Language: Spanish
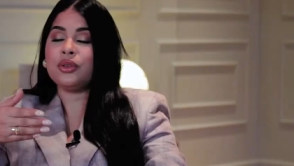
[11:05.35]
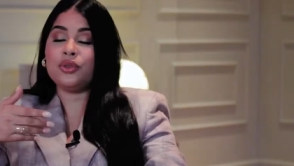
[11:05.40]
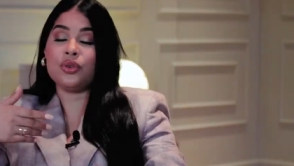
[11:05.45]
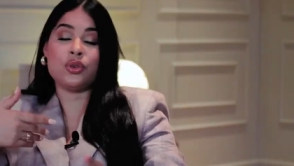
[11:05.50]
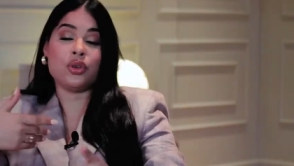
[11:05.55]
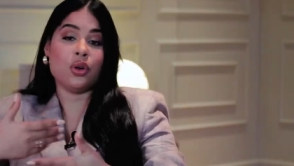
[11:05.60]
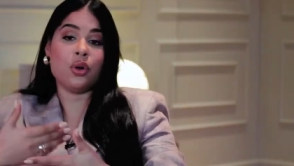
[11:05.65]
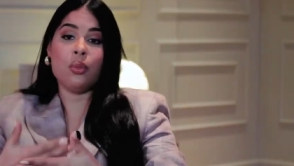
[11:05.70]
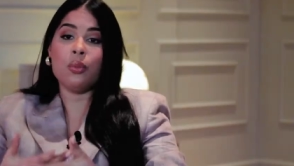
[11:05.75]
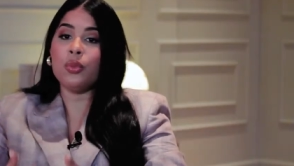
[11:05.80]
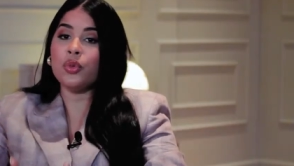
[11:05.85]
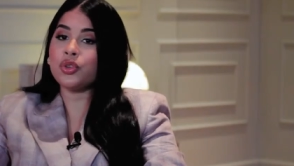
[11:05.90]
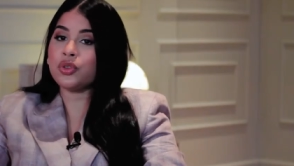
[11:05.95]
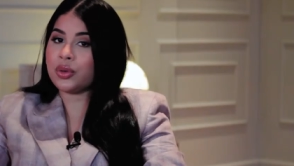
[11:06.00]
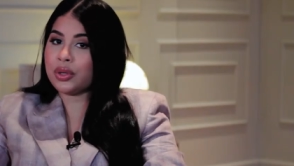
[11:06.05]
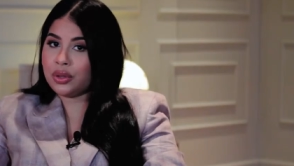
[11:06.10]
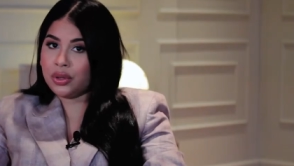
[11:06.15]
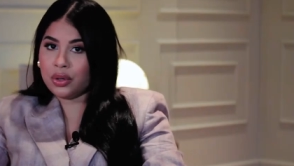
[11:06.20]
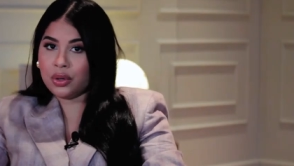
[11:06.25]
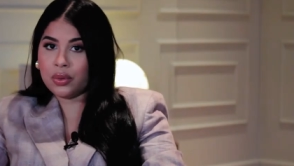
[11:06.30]
Yo creo mucho
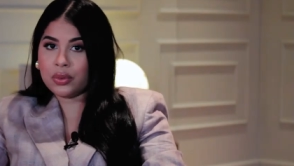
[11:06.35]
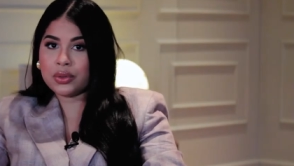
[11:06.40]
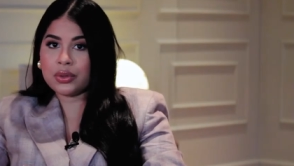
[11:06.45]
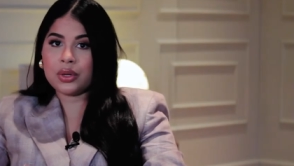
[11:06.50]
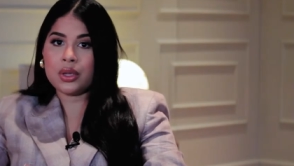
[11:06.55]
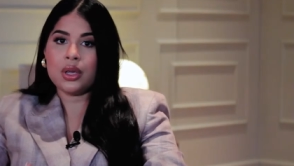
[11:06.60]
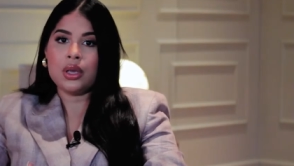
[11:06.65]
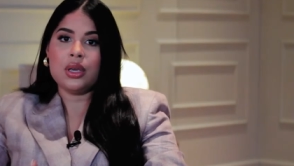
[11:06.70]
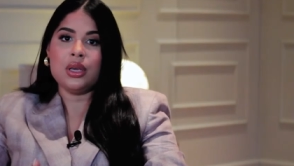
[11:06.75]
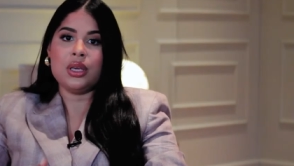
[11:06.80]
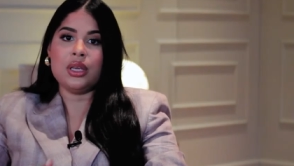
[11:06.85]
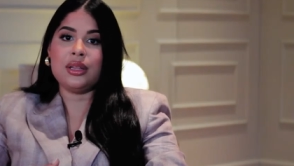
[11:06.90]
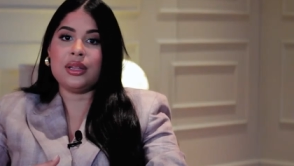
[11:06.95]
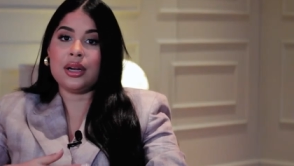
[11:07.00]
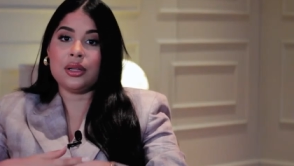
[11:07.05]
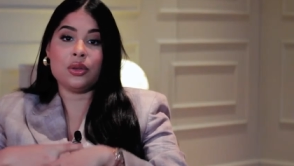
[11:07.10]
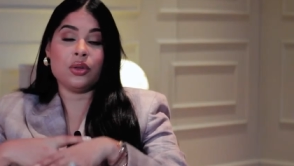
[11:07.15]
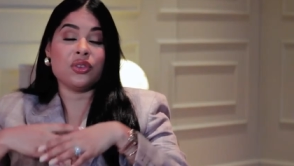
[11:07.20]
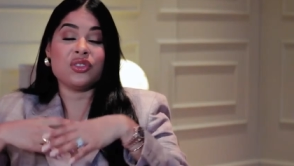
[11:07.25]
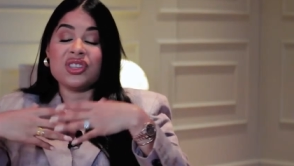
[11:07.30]
en Dios y
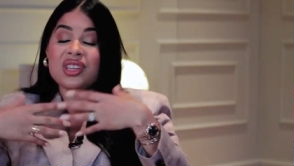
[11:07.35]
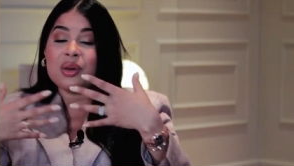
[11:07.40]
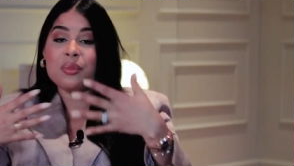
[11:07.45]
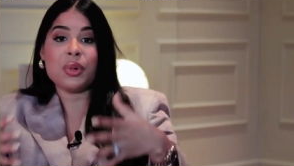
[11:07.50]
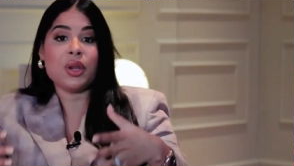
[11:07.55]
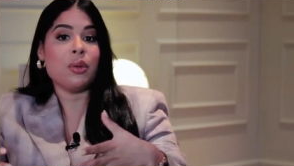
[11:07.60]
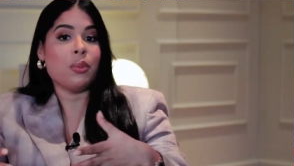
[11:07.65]
trato siempre